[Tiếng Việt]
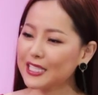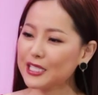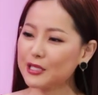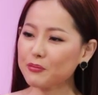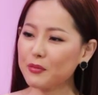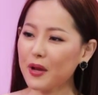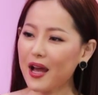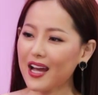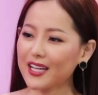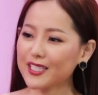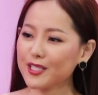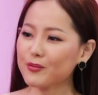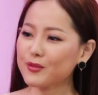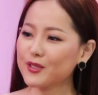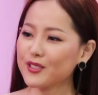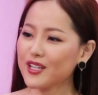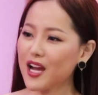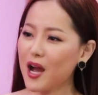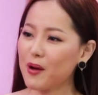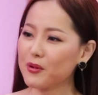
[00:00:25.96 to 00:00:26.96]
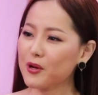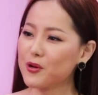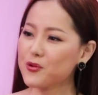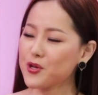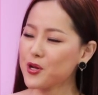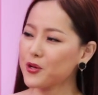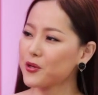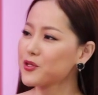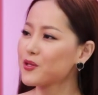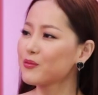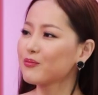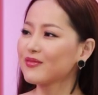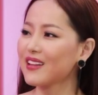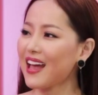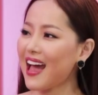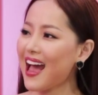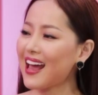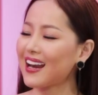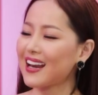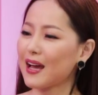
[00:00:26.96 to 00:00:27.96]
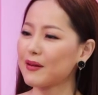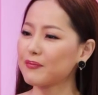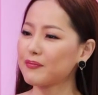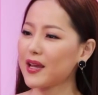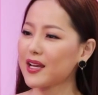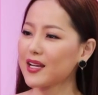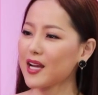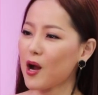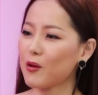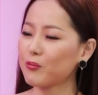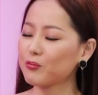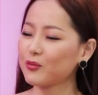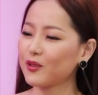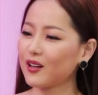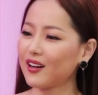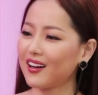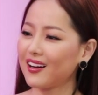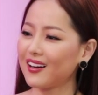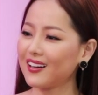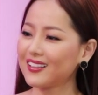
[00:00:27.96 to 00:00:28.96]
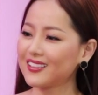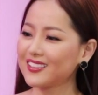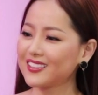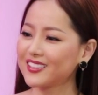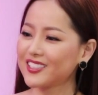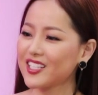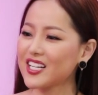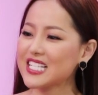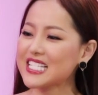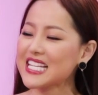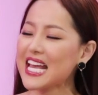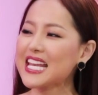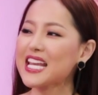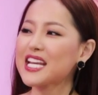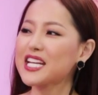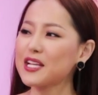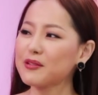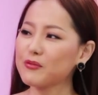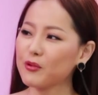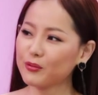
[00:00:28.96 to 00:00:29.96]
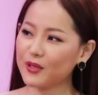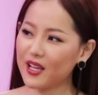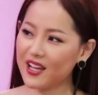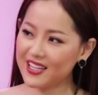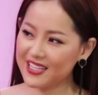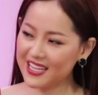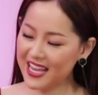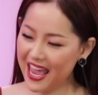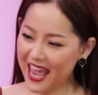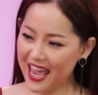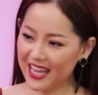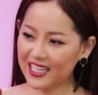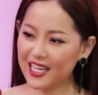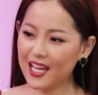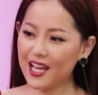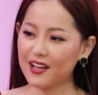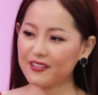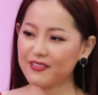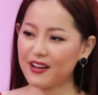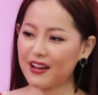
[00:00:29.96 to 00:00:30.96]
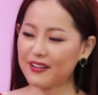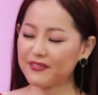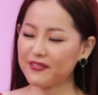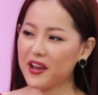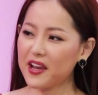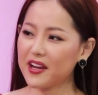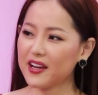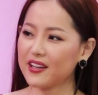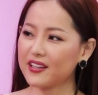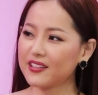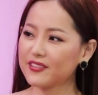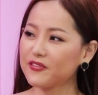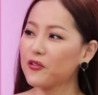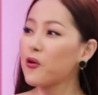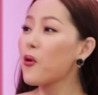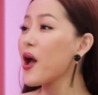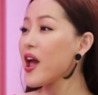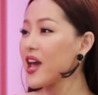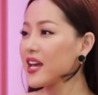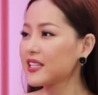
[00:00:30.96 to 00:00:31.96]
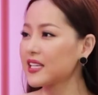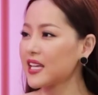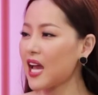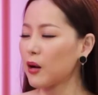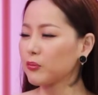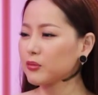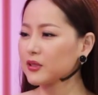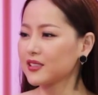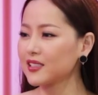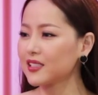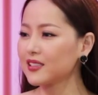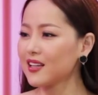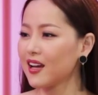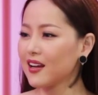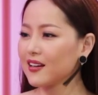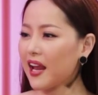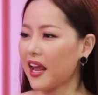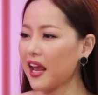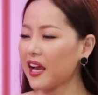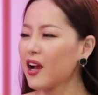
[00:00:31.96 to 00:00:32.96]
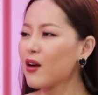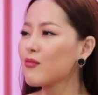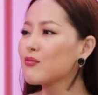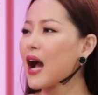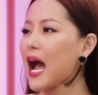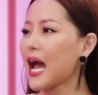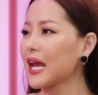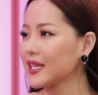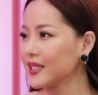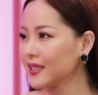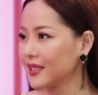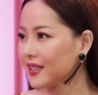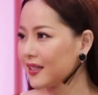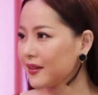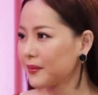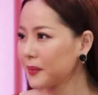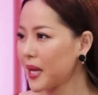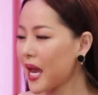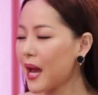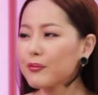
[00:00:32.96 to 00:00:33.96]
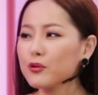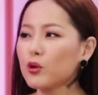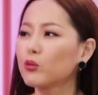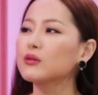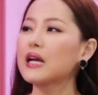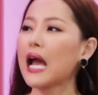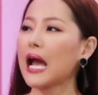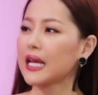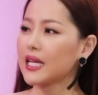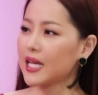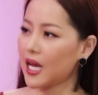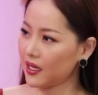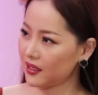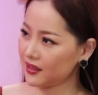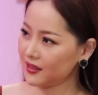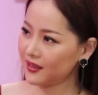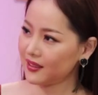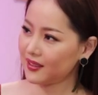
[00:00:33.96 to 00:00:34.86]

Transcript: Nhưng mà trong trường hợp câu chuyện của chúng ta là bé Ngọc uh, rời xa gia đình một thời gian và về quê thì học được những lời lẽ không hay, bé áp dụng ngay ạ.